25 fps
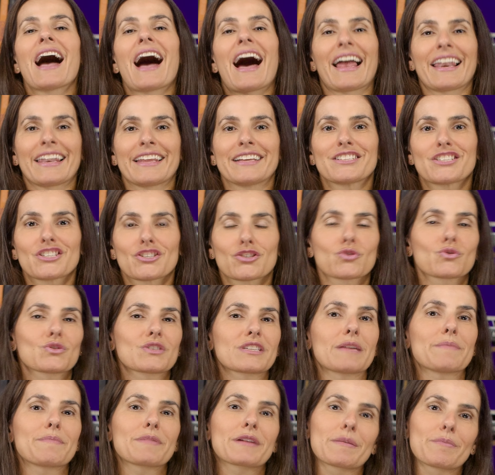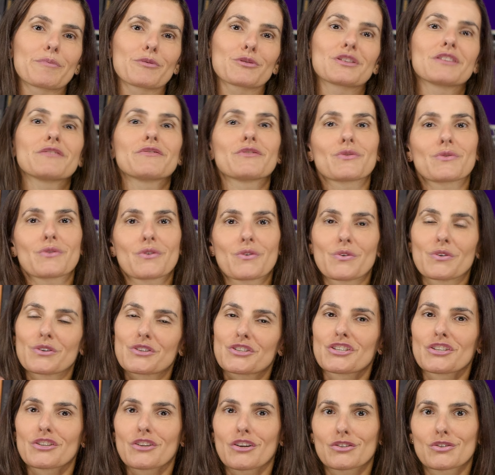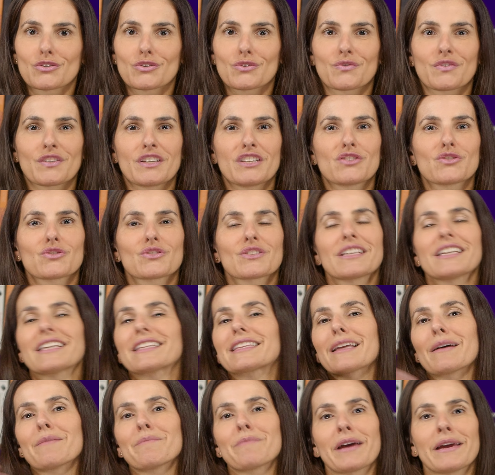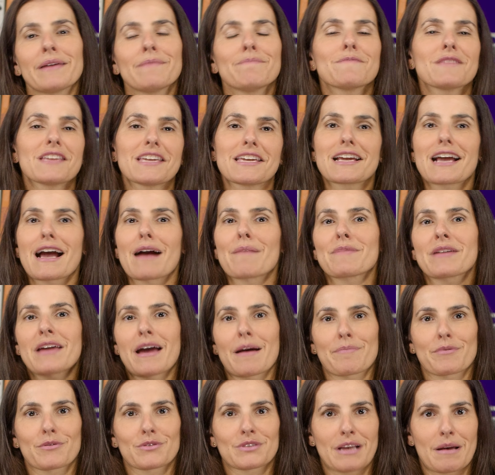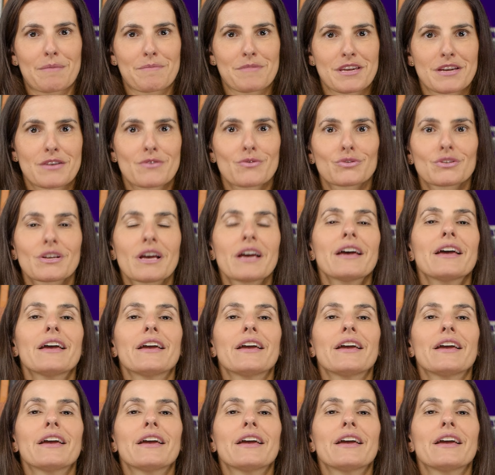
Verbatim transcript: Além disso, sempre que possível, curtir nossos vídeos e também encaminhar para os amigos.